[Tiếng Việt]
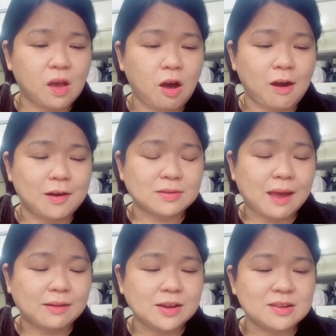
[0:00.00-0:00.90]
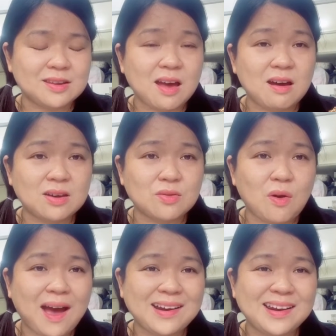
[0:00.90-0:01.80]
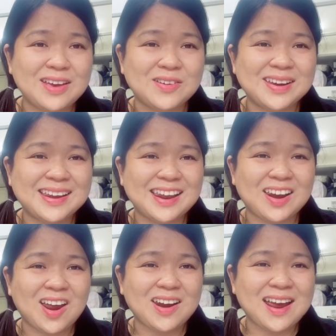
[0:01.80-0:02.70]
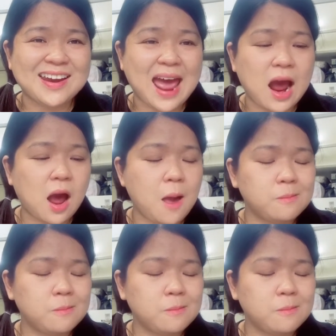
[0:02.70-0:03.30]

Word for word: họ thắng hình như nó hơi quá liều nên là nó hơi đắng